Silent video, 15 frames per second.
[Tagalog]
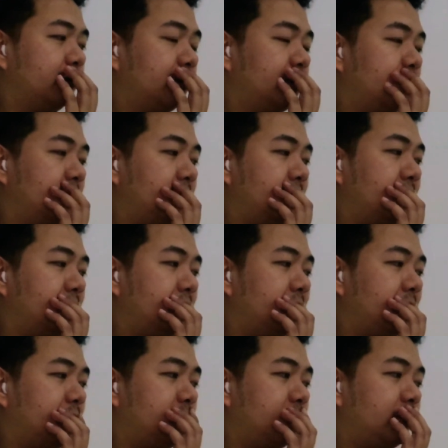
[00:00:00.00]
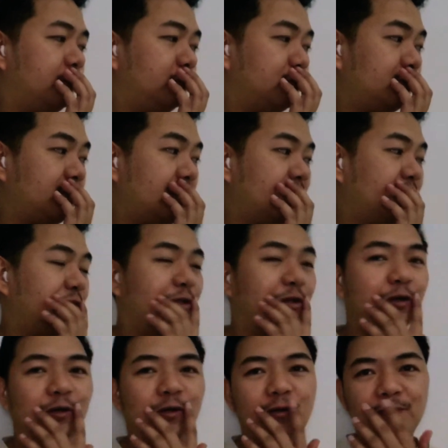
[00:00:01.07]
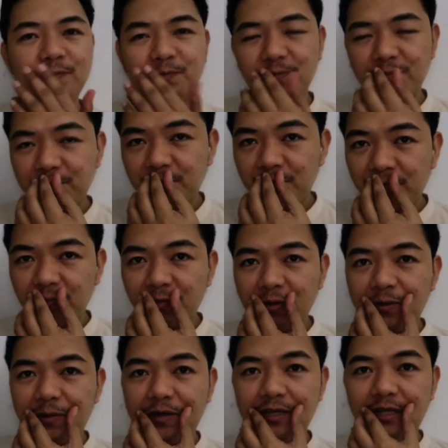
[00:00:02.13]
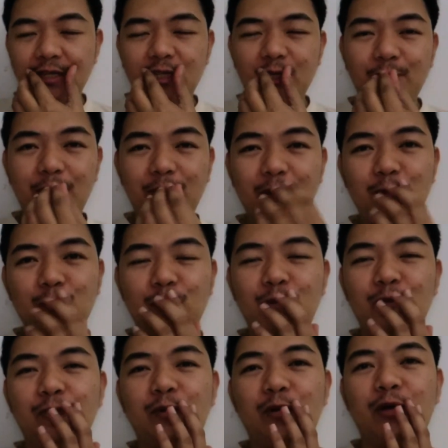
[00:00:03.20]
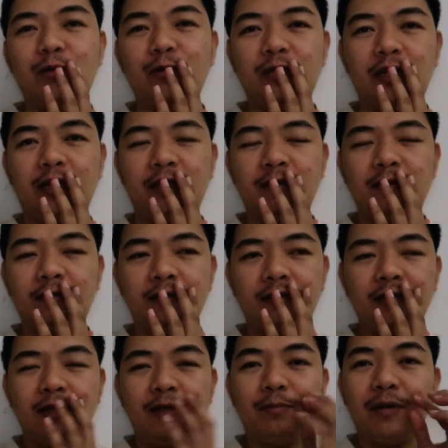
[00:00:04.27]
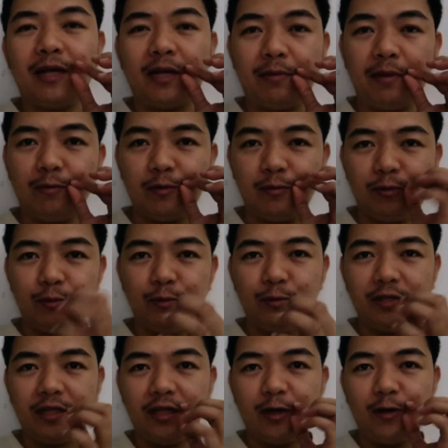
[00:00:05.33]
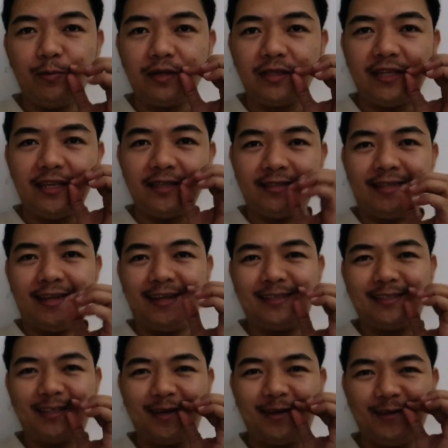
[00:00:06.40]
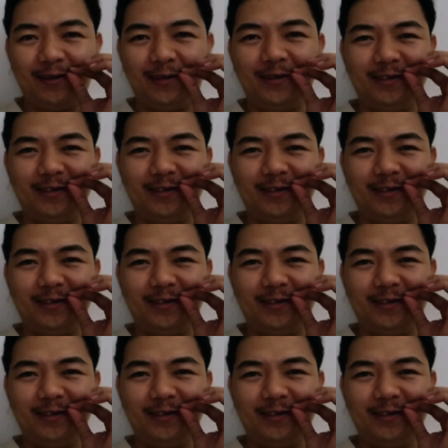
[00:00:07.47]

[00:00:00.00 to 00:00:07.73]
Mustache to. Mustache to. O ayan, nagpapatubo po ako niyan para may bubunutin ako pag na-stress ako.